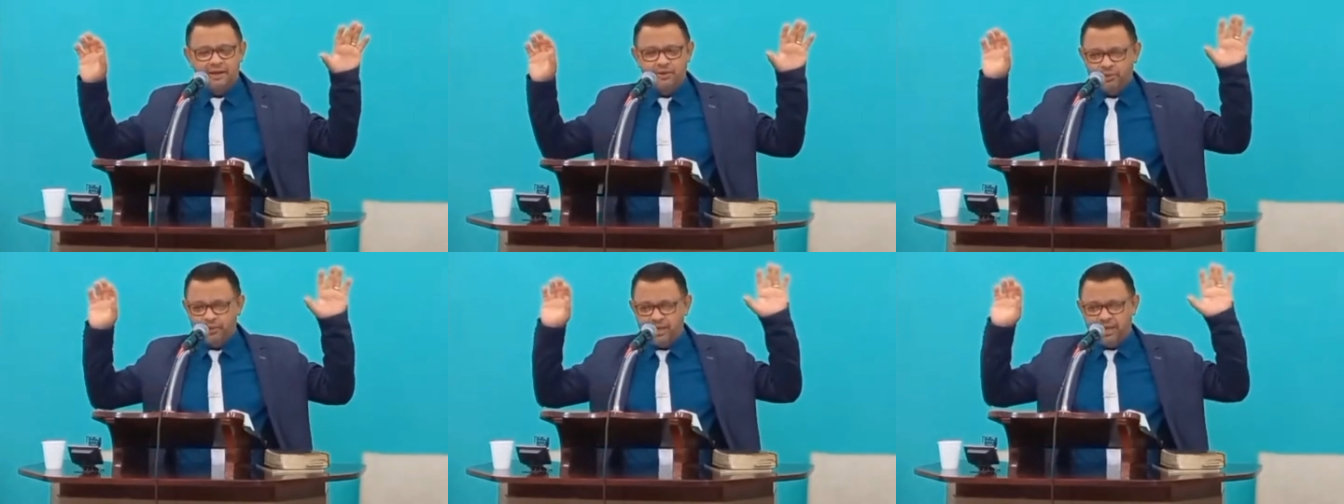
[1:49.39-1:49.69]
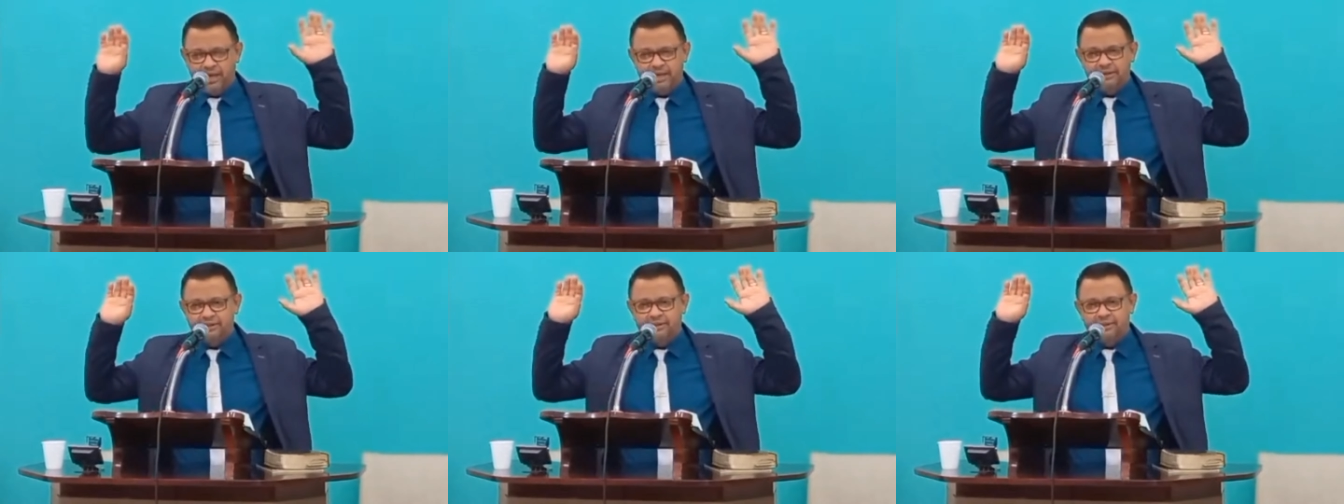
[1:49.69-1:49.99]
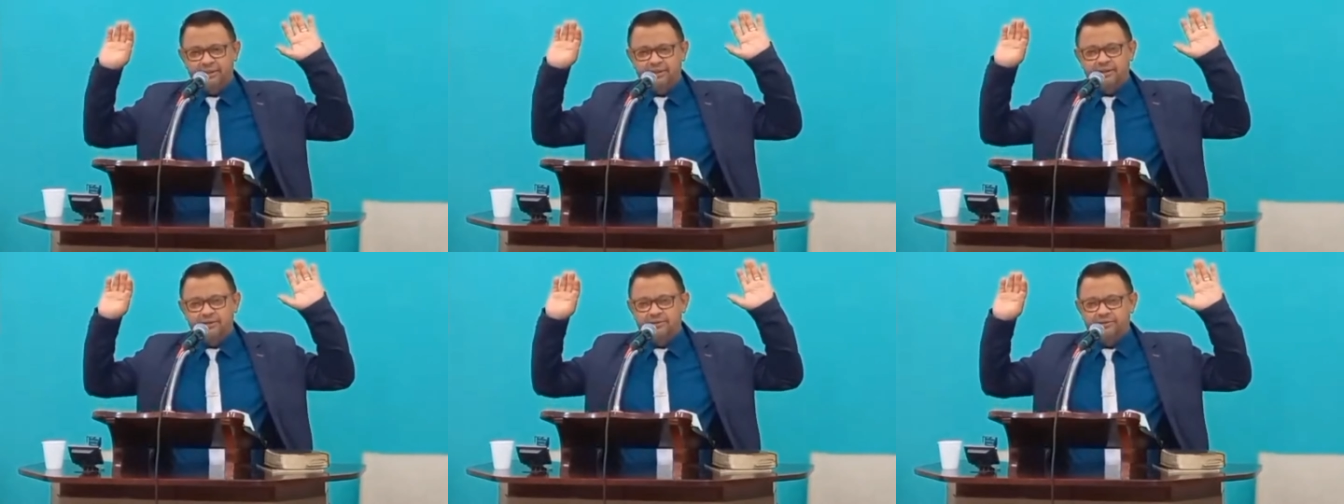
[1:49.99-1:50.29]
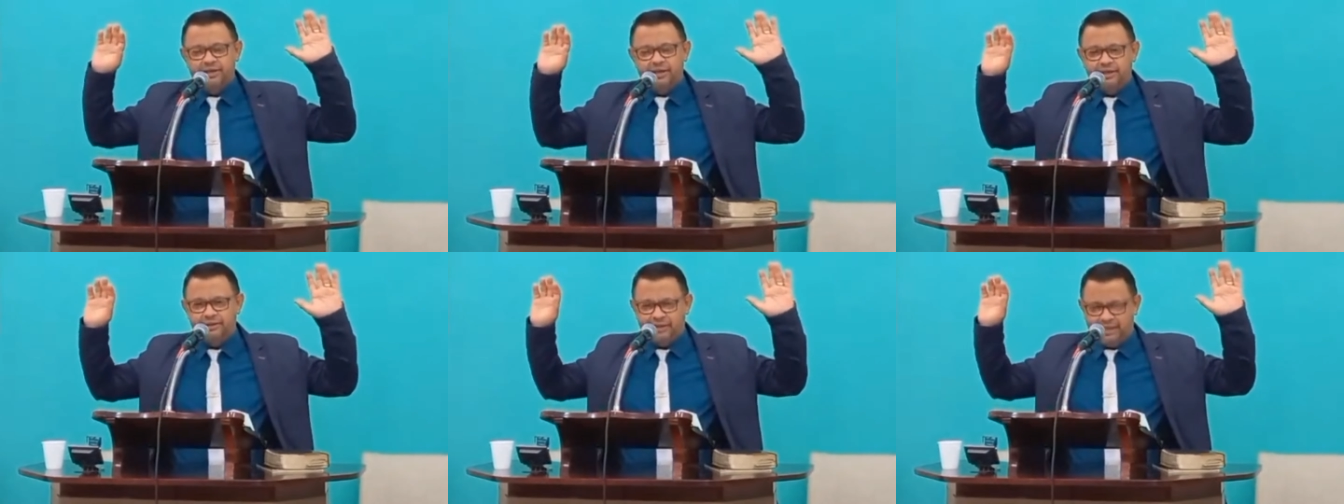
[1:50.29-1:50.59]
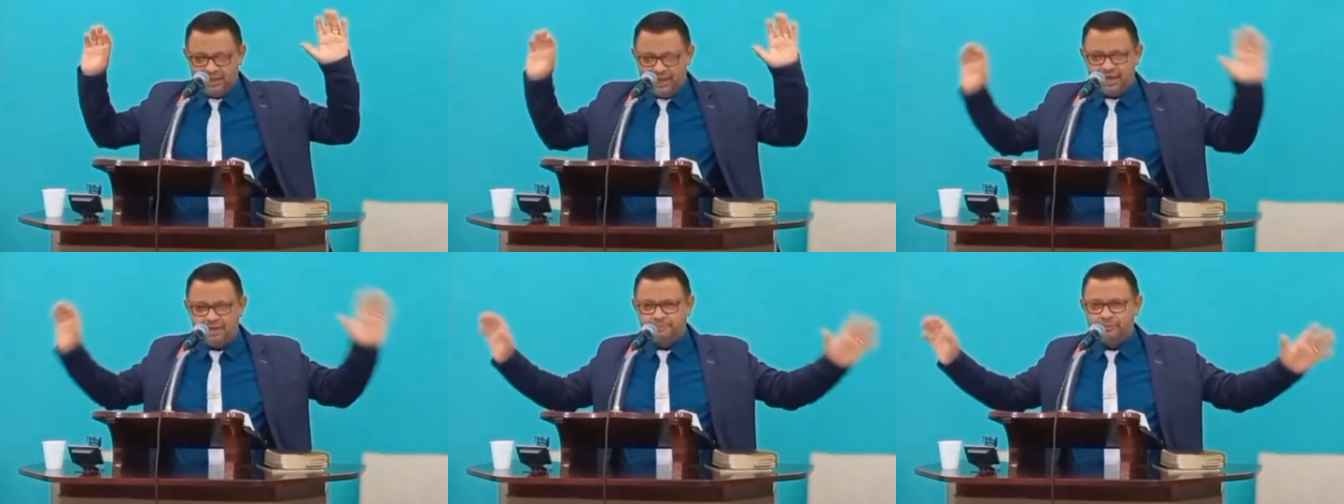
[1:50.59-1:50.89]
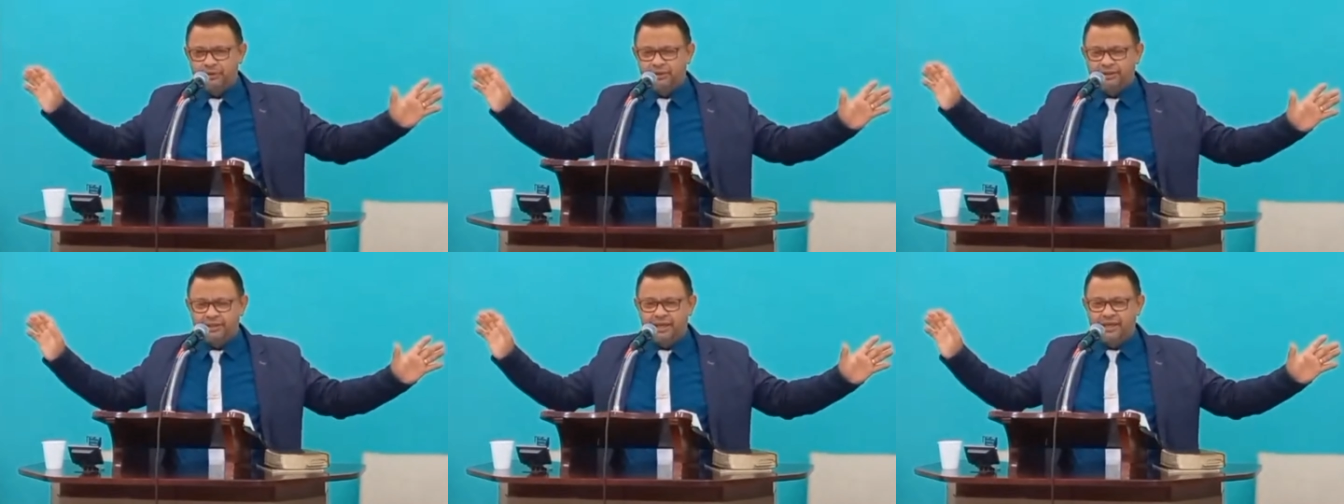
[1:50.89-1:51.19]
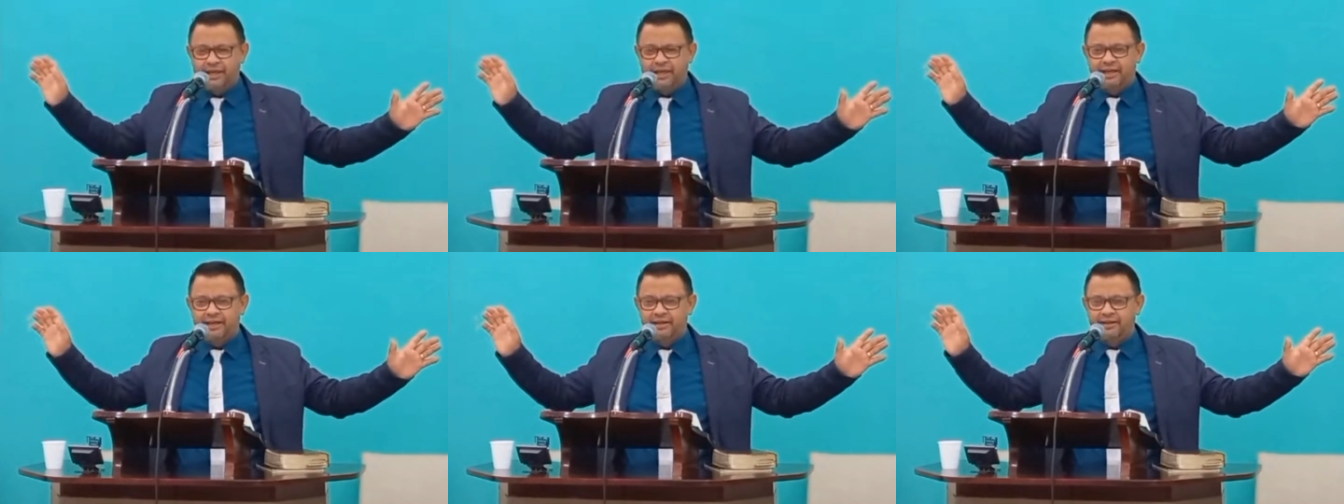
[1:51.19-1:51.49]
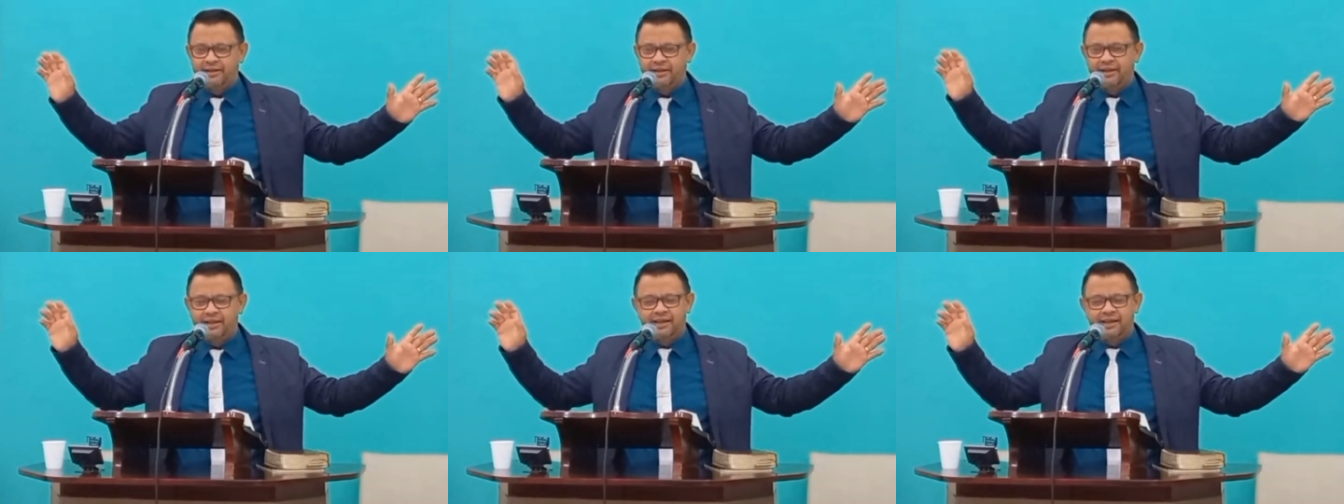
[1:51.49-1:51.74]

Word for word: o Caetano, velho, cai por terra.